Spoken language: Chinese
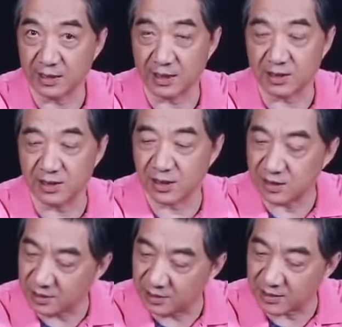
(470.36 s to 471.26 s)
当时
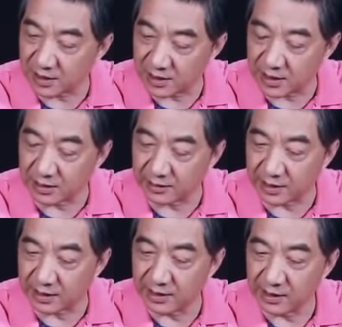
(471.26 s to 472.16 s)
也是停在港
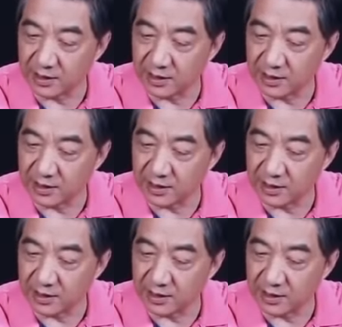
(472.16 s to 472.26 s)
内，